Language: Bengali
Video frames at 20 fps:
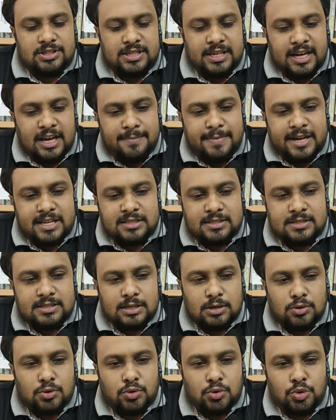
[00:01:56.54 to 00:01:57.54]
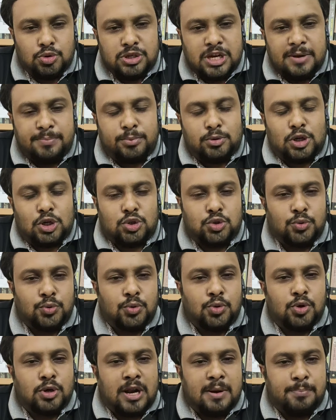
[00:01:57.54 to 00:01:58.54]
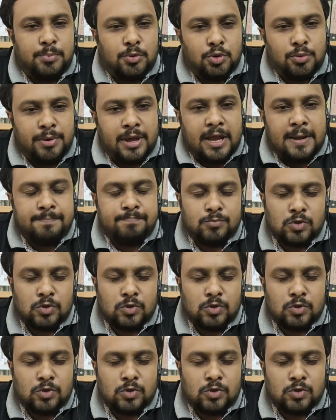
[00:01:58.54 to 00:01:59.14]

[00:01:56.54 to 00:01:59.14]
সিলেবাস অনুযায়ী পড়া শুরু করার পূর্বে